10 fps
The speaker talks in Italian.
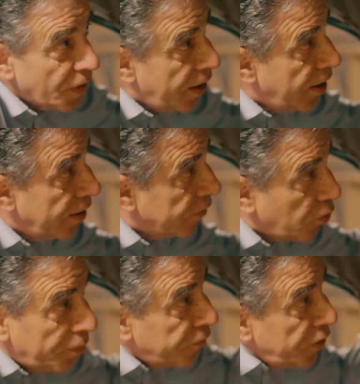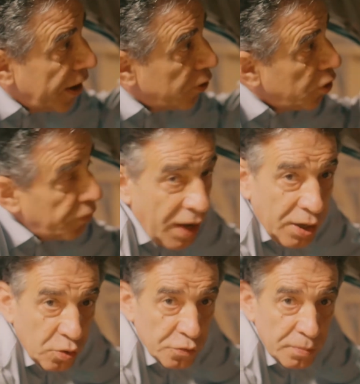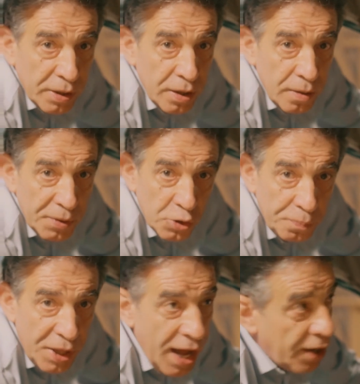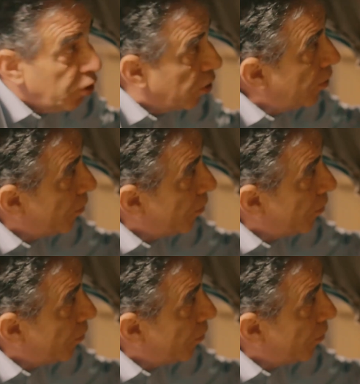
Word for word: e sto finendo di farlo, insomma, piano piano